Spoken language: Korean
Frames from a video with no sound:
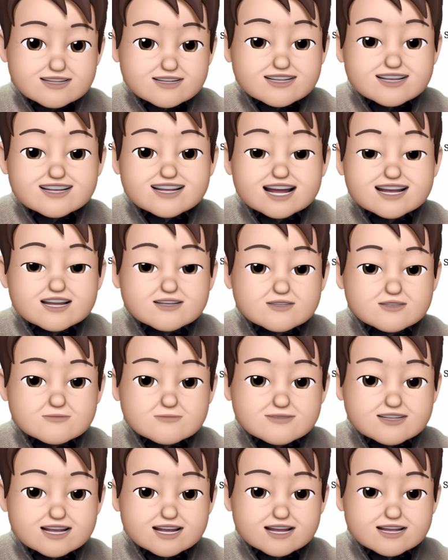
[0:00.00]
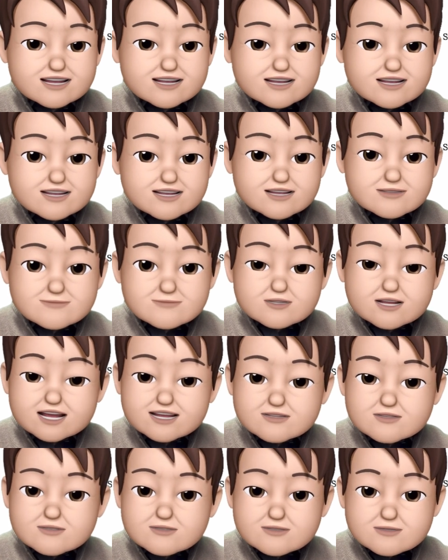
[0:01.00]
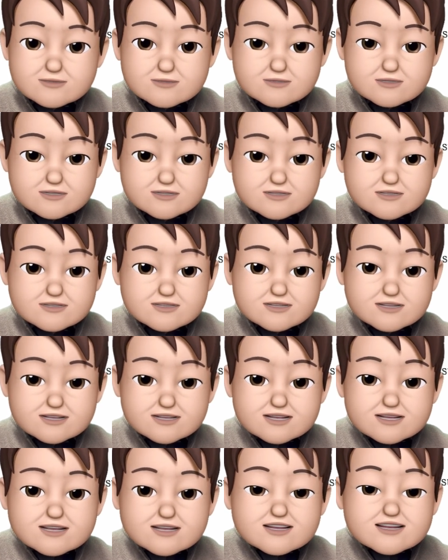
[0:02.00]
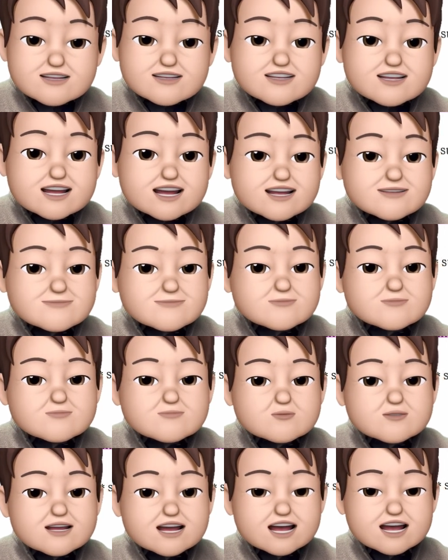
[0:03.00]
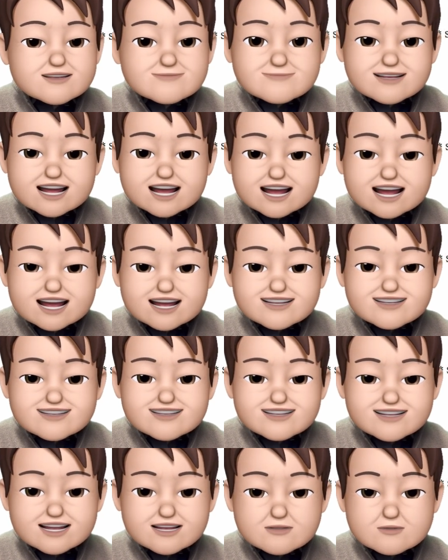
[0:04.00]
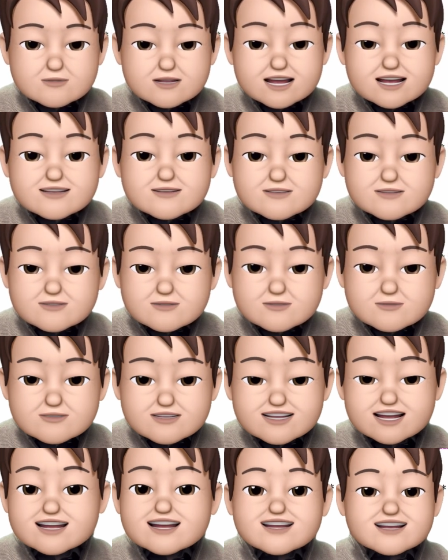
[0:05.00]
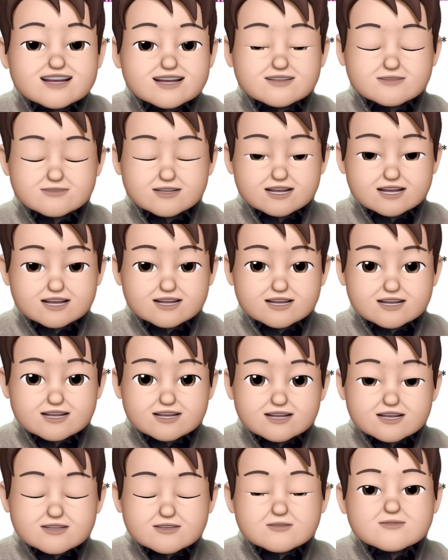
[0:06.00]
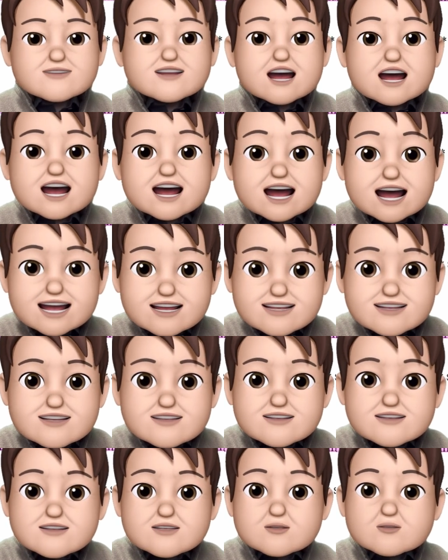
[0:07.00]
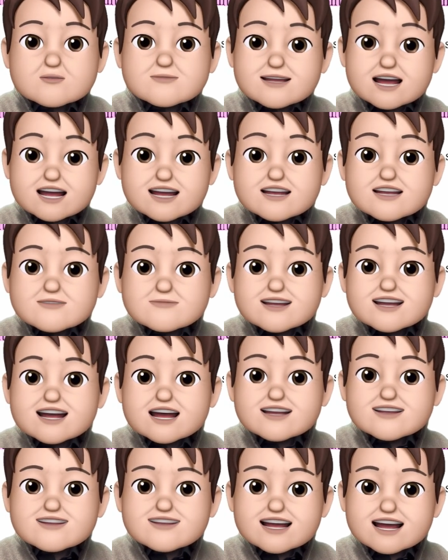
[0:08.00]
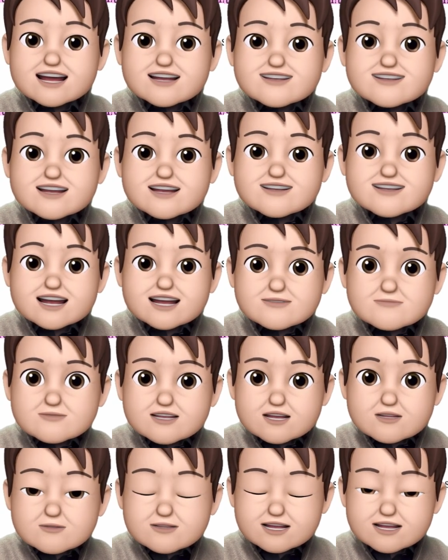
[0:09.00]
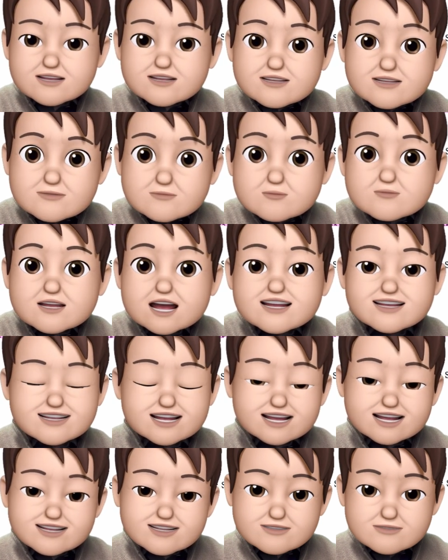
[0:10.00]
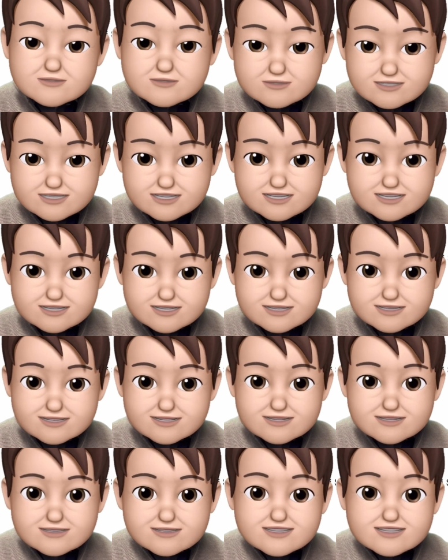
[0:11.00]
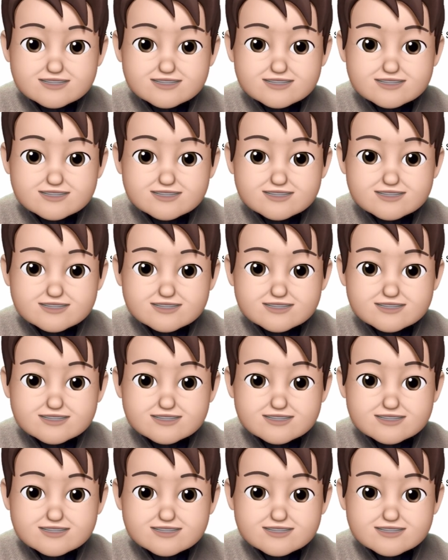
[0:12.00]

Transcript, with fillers: 아이들은 기대되어집니다. 뭐 할 것으로? 그들의 부모가 말하는 대로 할 것으로 기대된다는 거야. 그러니까 아이들도 받기만 하는 게 아니라 나름대로의 의무가 있다라는 거지.